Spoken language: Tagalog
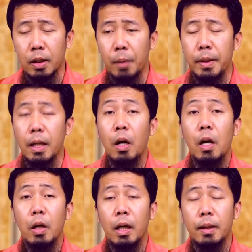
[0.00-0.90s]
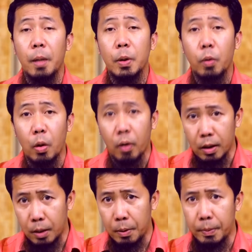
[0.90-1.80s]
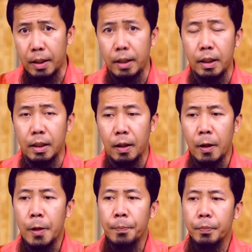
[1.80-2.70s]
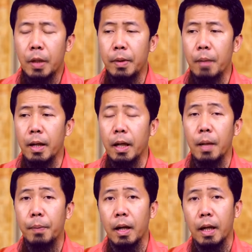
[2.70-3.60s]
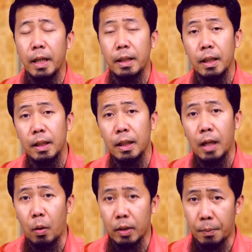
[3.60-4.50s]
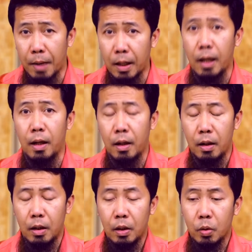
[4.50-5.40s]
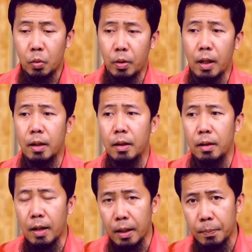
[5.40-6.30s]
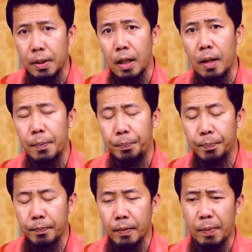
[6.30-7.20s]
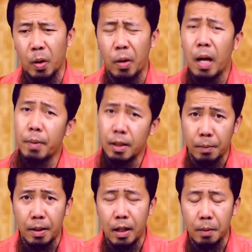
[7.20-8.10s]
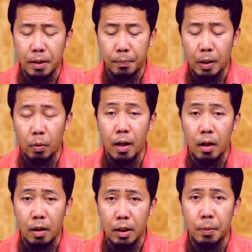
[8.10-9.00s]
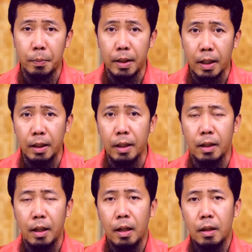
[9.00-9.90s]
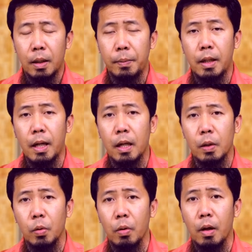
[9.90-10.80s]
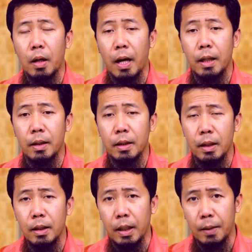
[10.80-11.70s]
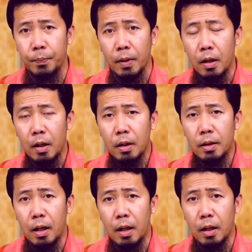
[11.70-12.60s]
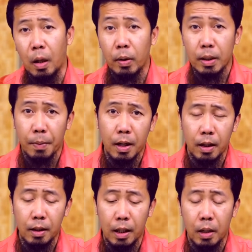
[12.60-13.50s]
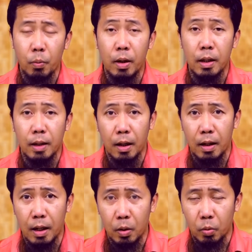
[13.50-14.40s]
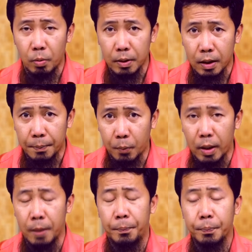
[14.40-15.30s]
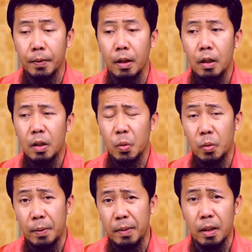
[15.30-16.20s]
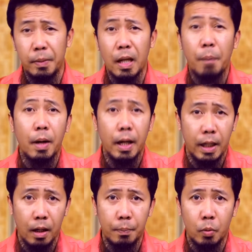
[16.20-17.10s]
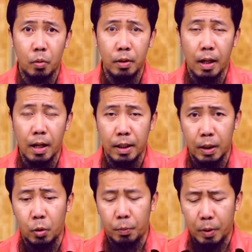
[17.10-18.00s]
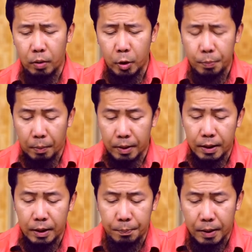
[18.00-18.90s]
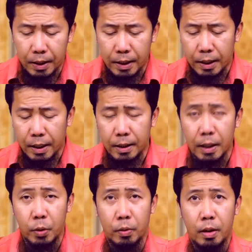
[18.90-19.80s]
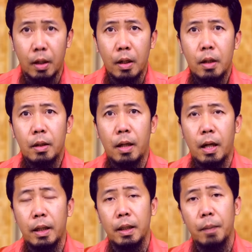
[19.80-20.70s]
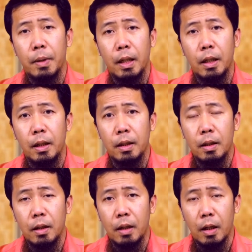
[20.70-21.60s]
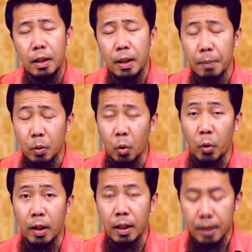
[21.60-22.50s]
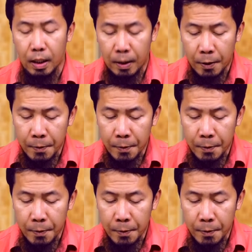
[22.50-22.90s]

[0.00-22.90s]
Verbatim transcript: Sabi niya, iltamis walau khataman min hadid. Sabi niya, maghanap ka kahit singsing na gawa sa bakal. So naghanap siya, pero wala pa rin sa mahanap. Sabi niya, wala khataman min hadid. Sabi niya, ya Rasulullah, kahit na singsing na gawa sa bakal ay wala talaga akong matagpuan. So, ibig sabihin, napakahirap nung lalaking ito. Pero ganun pa man, hindi pa rin naging hadlang yun na hindi maging, uh, hindi matuloy ang kasal.